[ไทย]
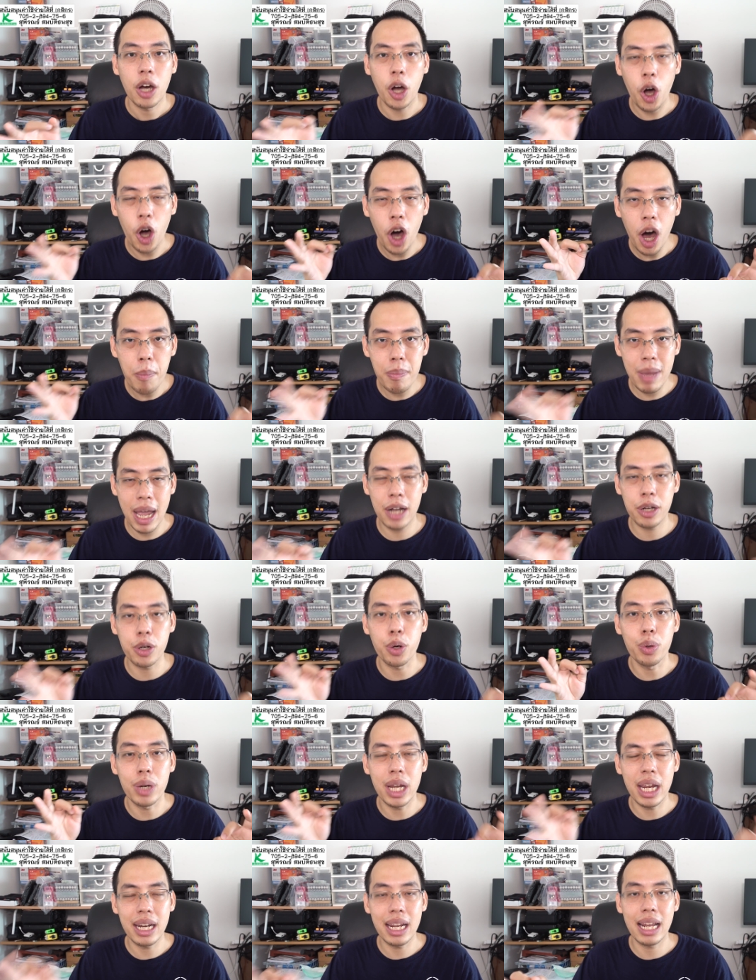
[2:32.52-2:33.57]
ข้อแม้ตรง
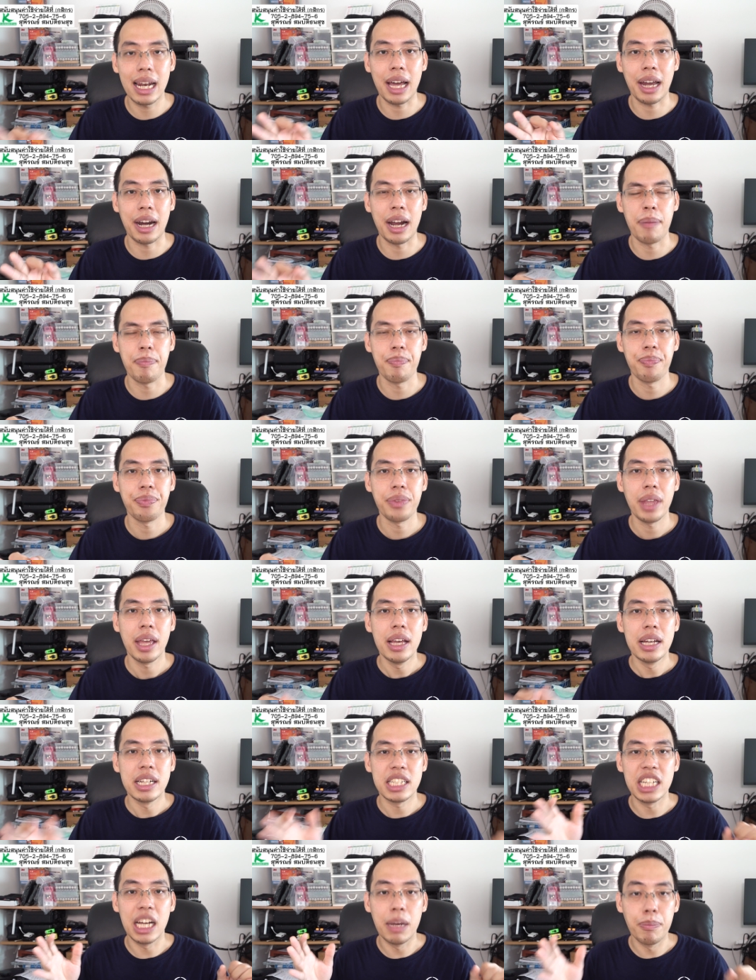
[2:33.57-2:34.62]
นี้เนี่ยแหละครับ
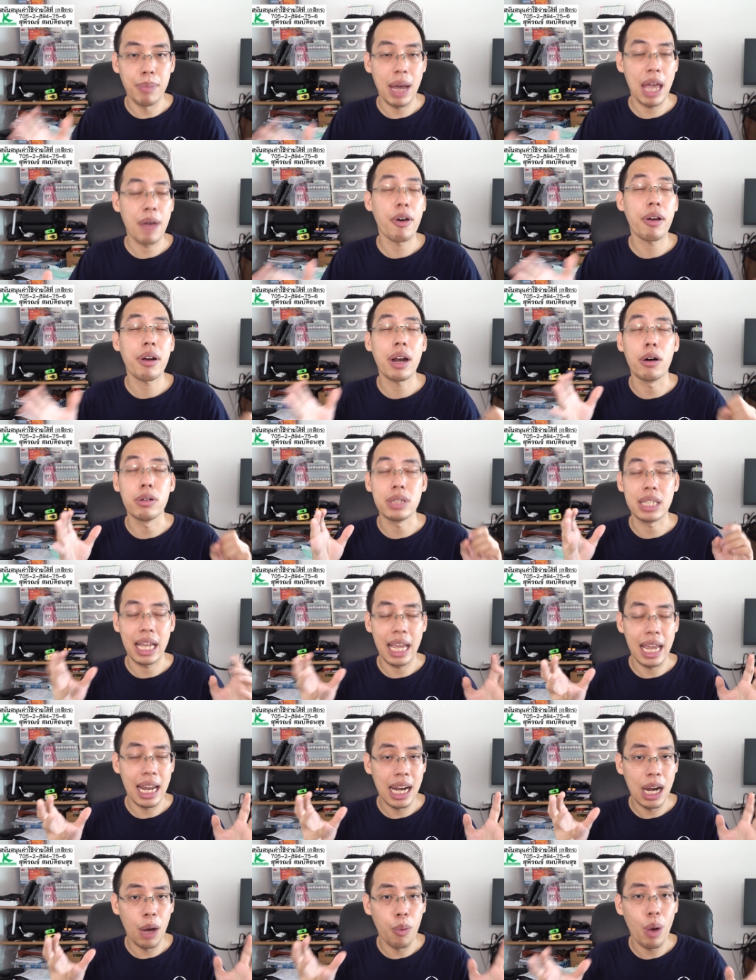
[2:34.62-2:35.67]
ถึงแม้ว่าเราจะ
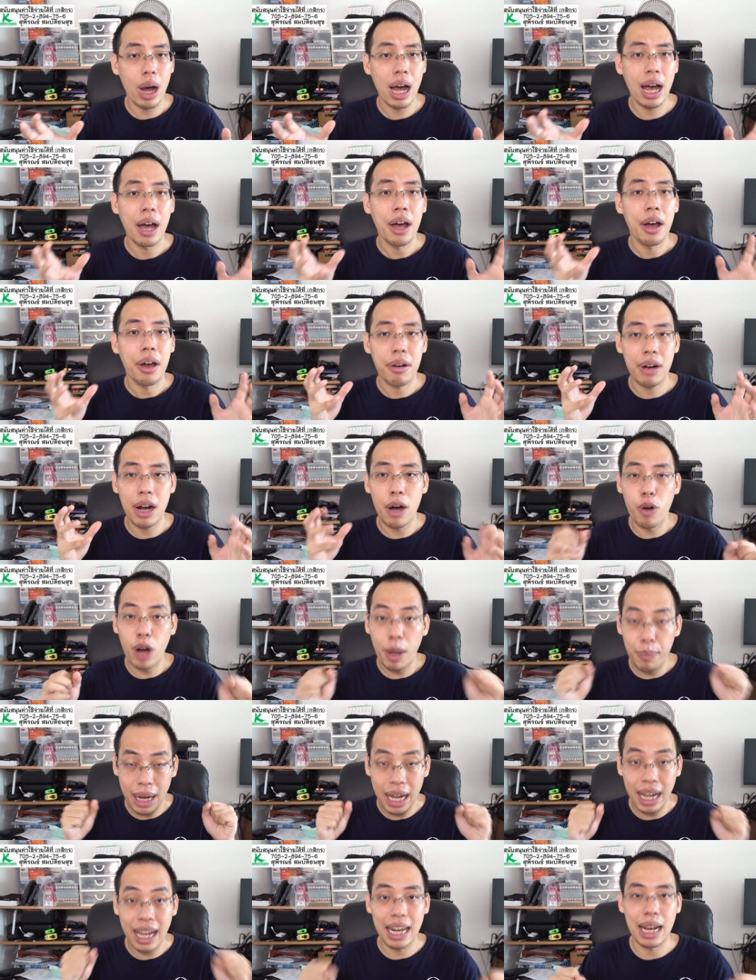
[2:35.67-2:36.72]
เห็นแล้วว่าเรา
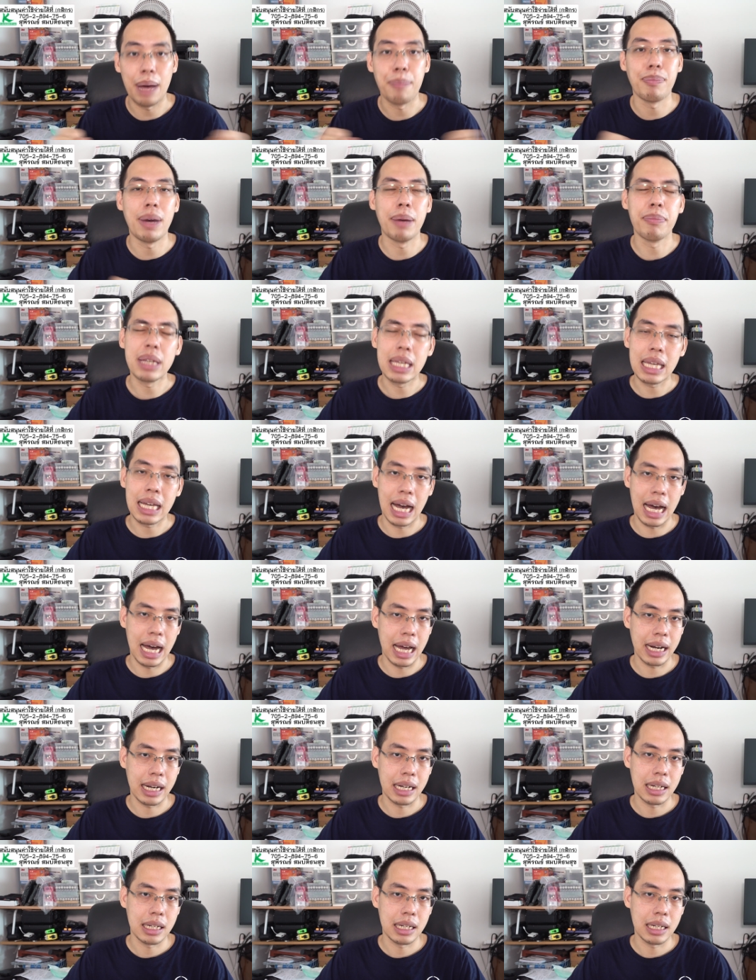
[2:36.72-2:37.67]
กำลังกลับมามีงาน